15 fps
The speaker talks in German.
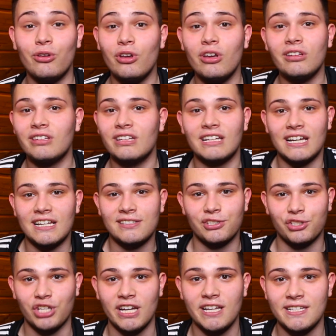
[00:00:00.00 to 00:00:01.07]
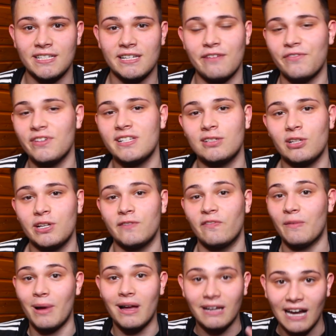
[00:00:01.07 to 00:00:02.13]
Irgendeine krasse Scheiße. Ihr wisst, Leute, Leute,
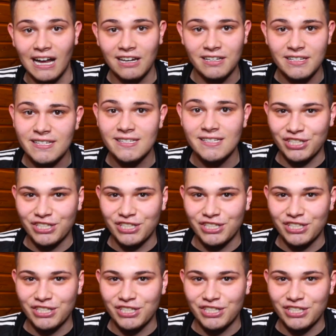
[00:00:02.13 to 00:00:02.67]
wir machen alles.